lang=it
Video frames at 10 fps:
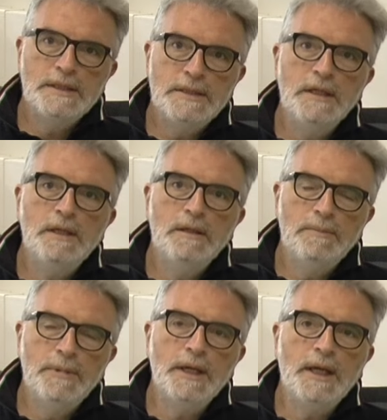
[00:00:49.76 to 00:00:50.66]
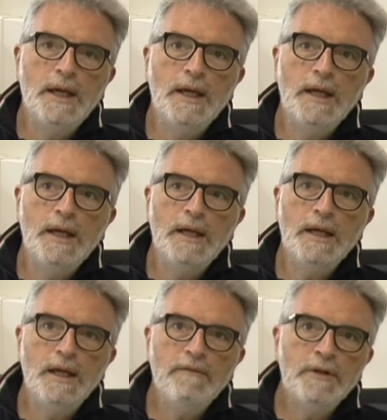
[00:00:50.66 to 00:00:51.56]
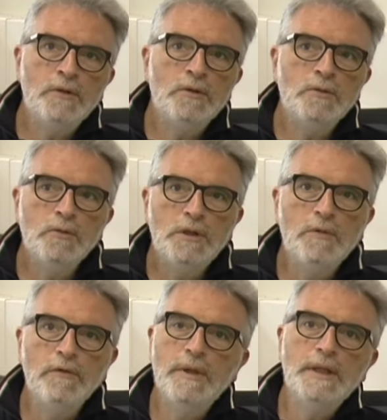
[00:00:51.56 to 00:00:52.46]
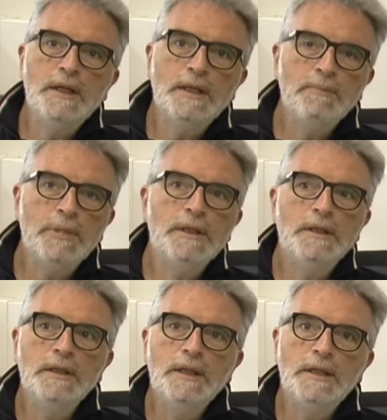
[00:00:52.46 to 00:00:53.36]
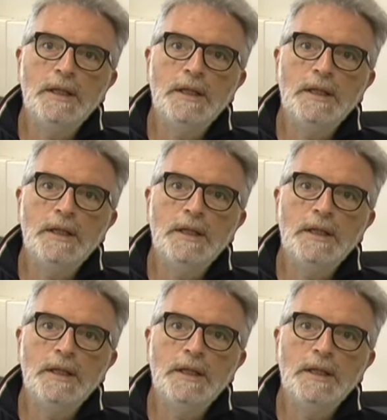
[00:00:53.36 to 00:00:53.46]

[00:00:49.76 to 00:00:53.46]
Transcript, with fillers: Sì, perché eh, rilevano tutti i movimenti e del